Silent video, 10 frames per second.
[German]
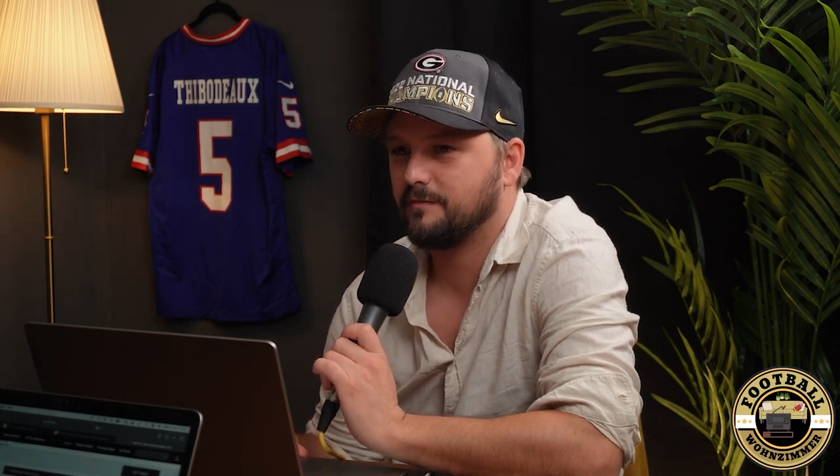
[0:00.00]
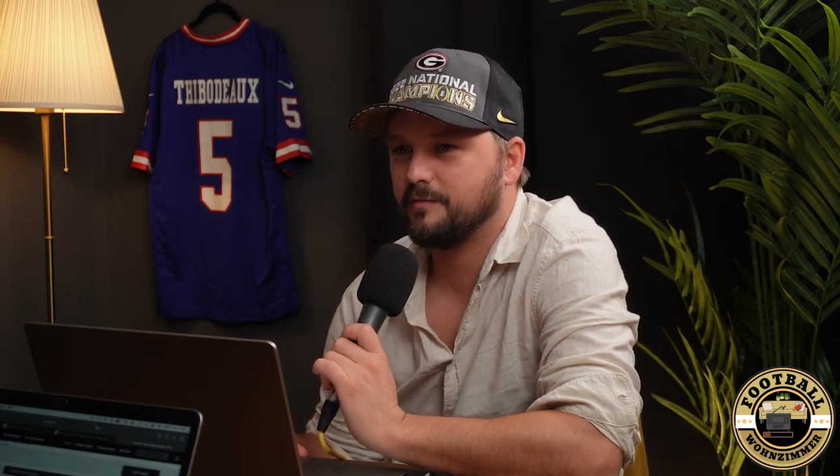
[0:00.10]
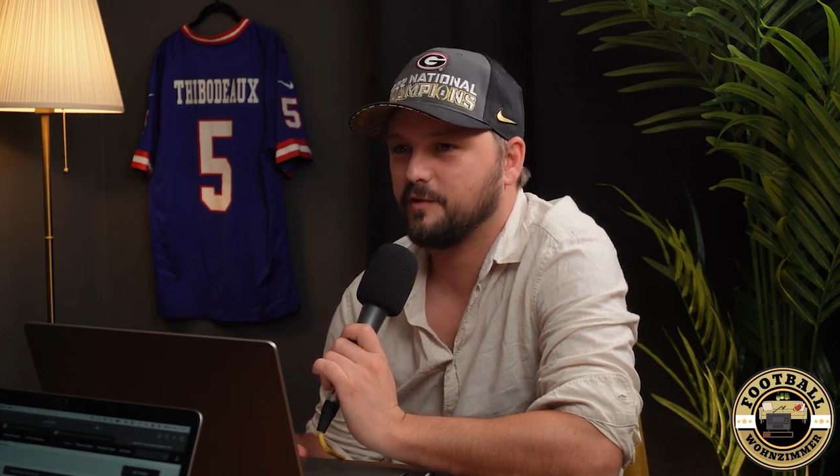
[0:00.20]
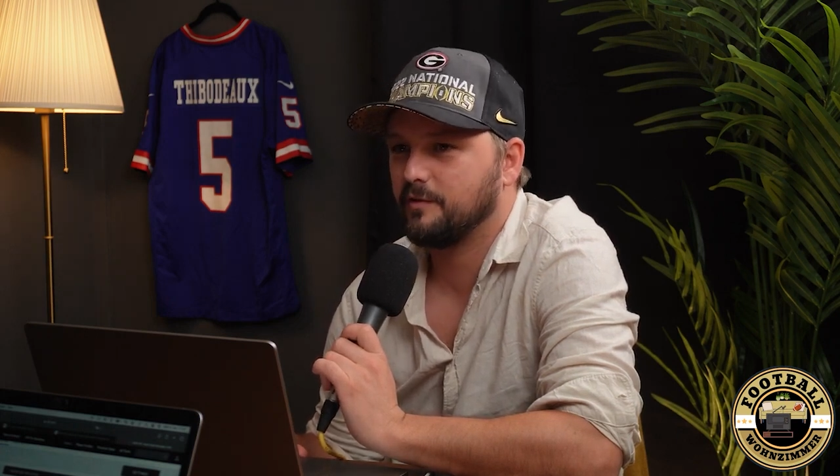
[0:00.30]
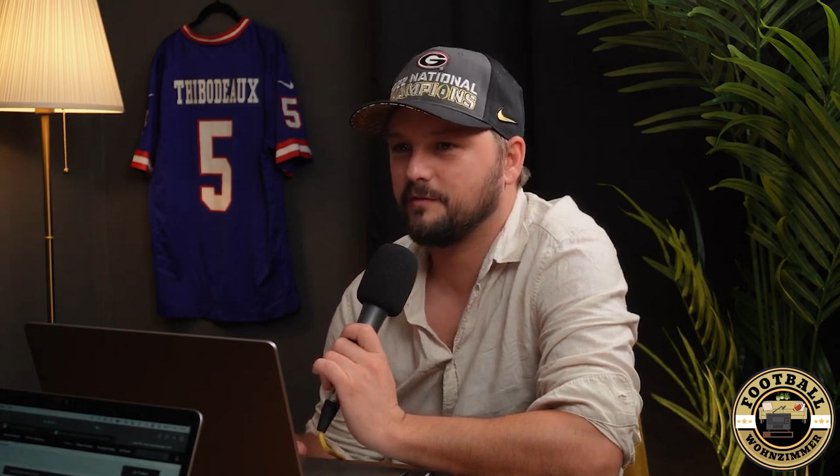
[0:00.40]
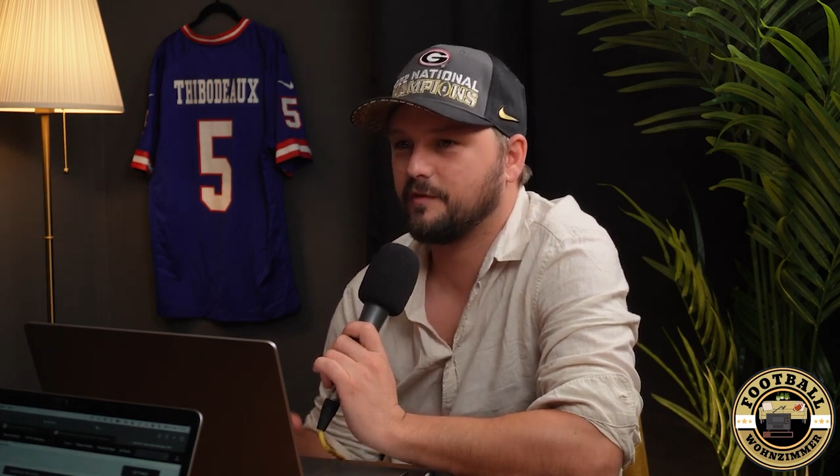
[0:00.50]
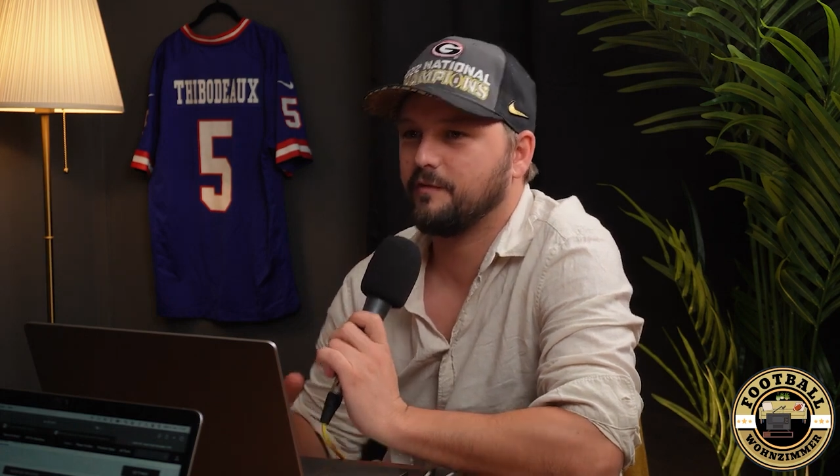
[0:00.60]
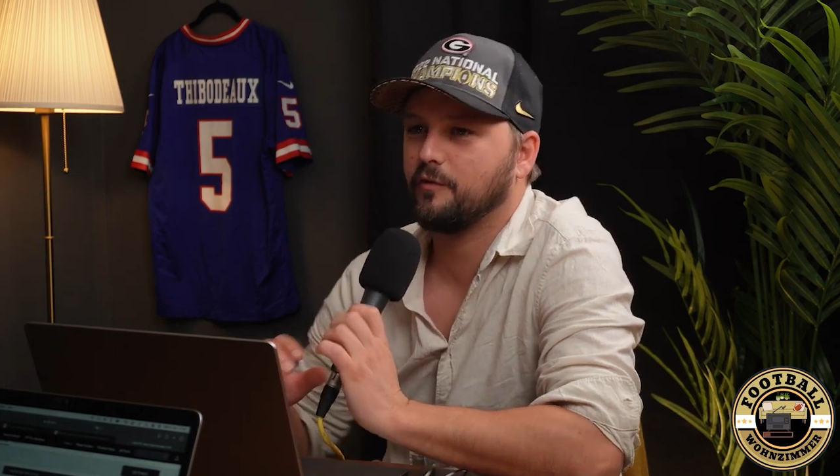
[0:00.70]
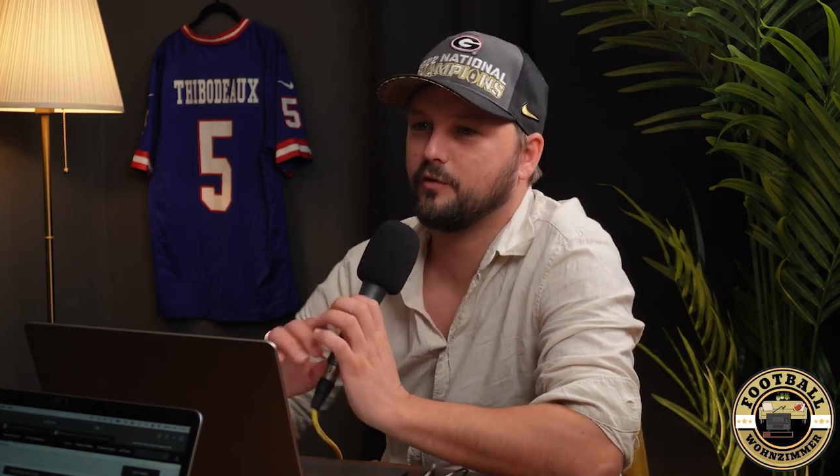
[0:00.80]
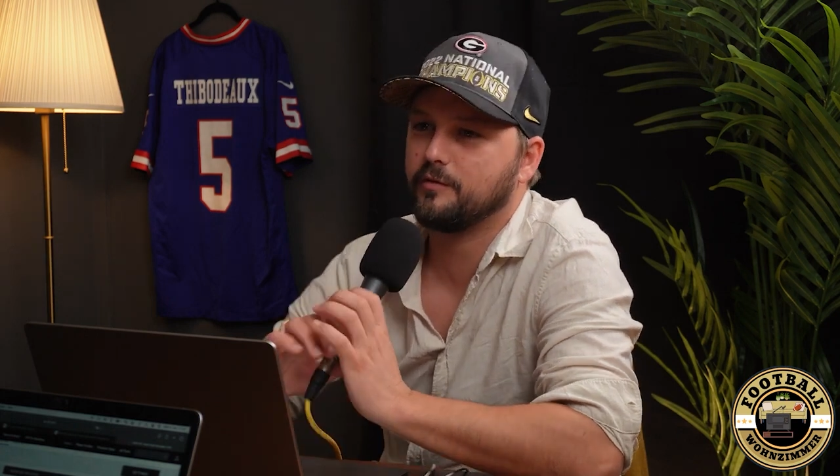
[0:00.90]
mit irgendwas
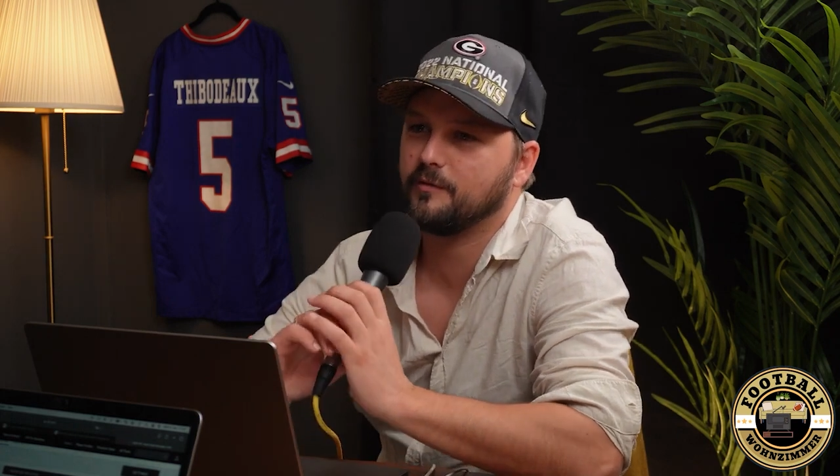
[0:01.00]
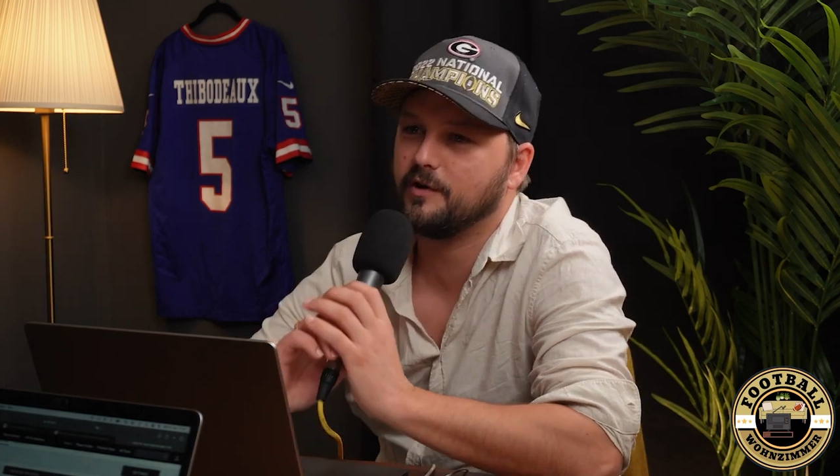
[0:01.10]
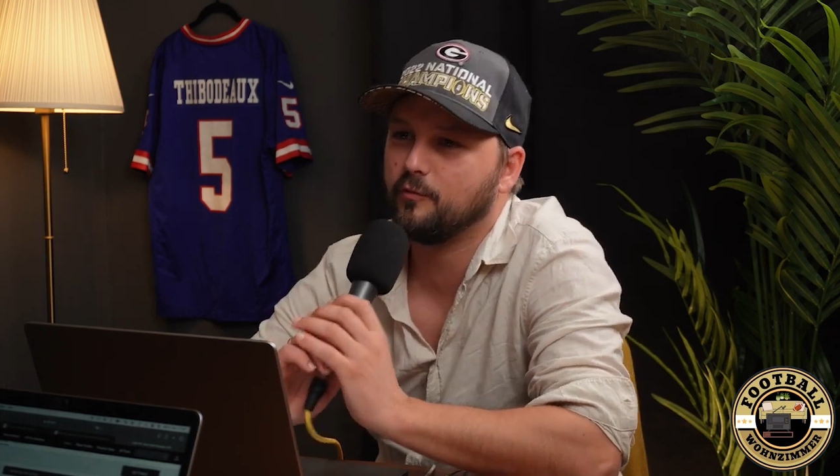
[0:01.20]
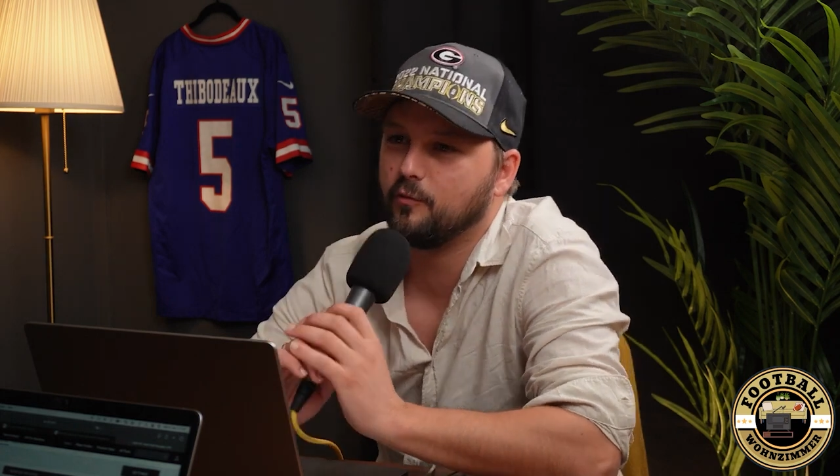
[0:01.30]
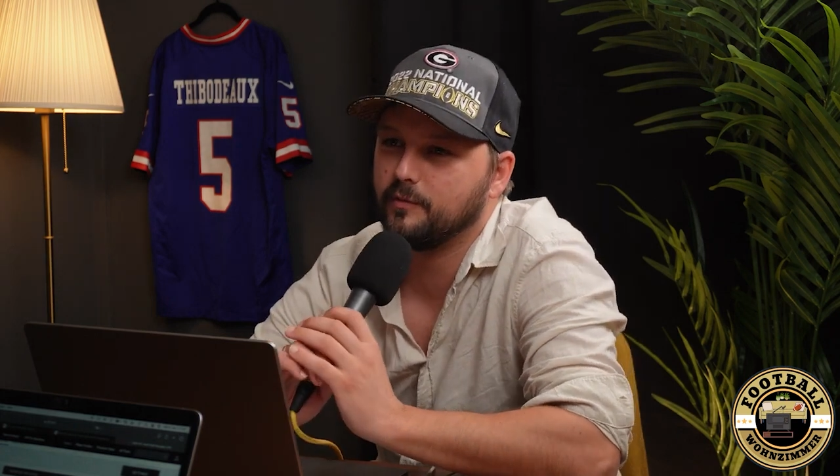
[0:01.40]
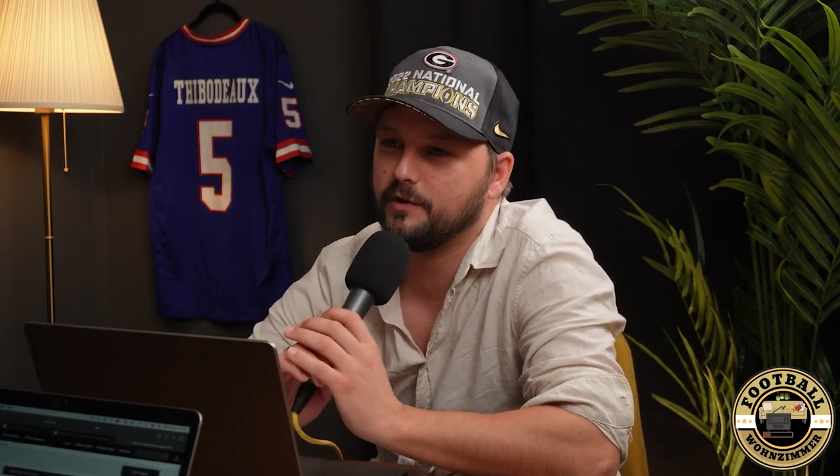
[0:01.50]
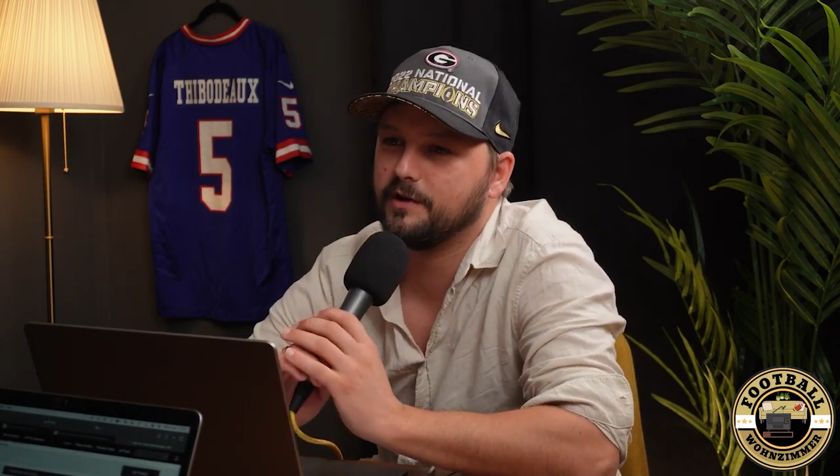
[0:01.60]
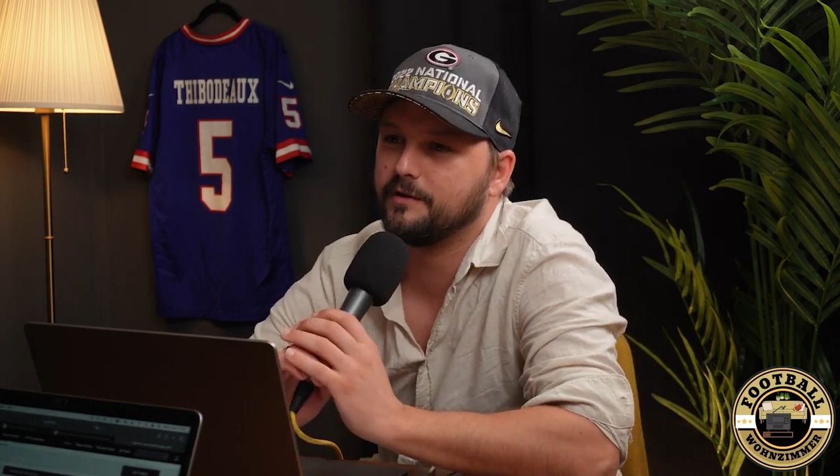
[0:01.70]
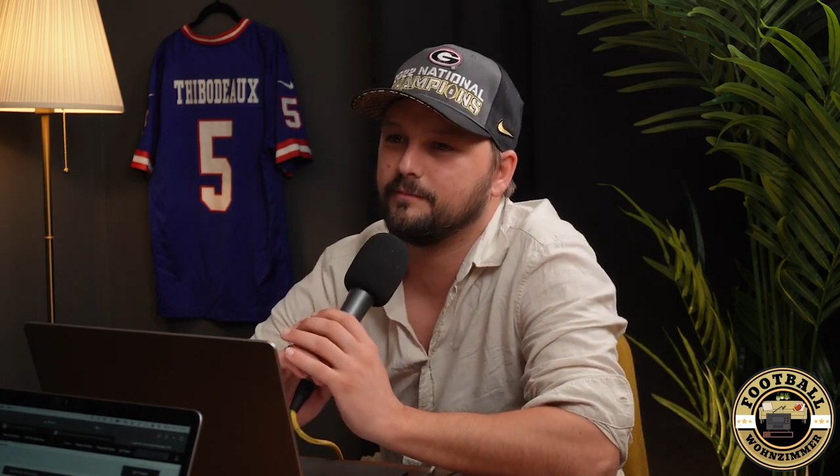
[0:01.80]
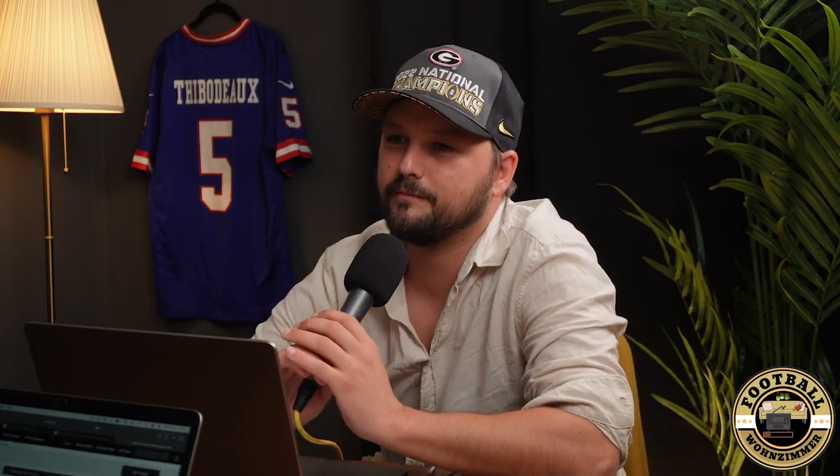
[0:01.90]
Verrücktem nach oben
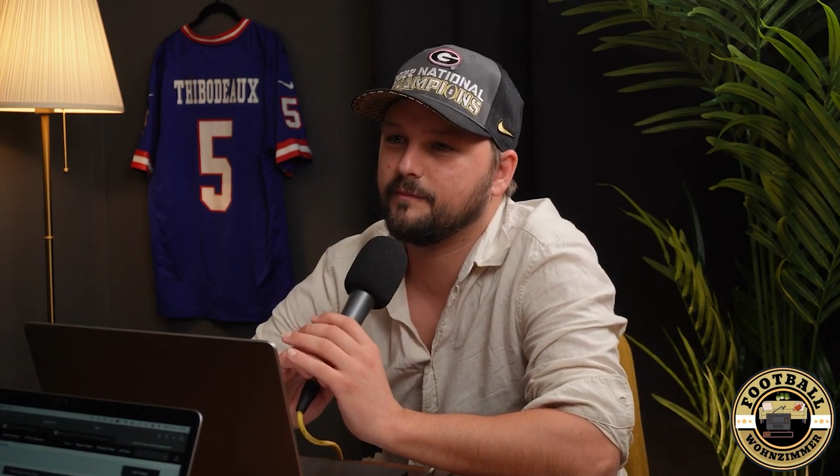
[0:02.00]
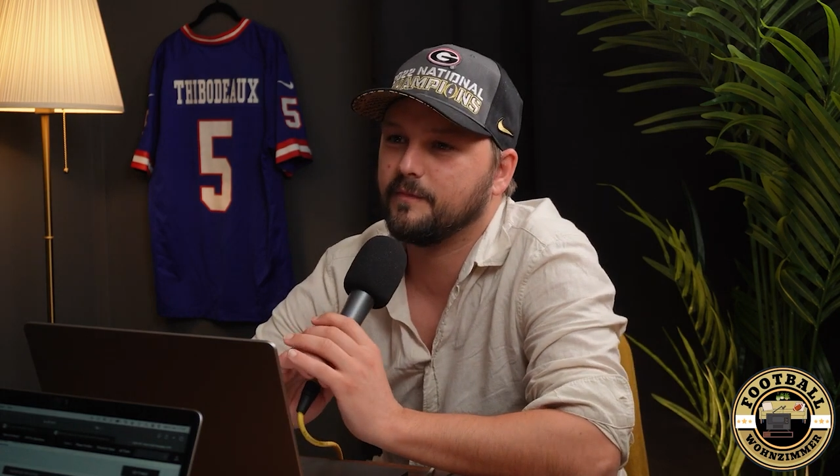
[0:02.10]
gehen,